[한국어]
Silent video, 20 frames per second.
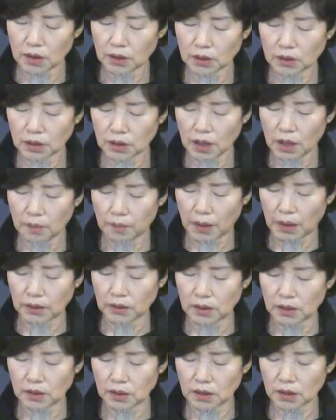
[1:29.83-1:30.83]
그가
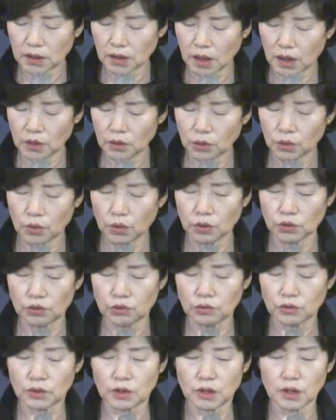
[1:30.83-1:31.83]
반드시 살고
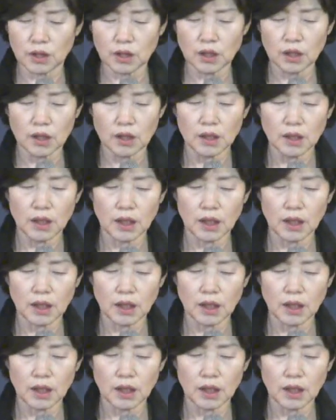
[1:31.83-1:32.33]
죽지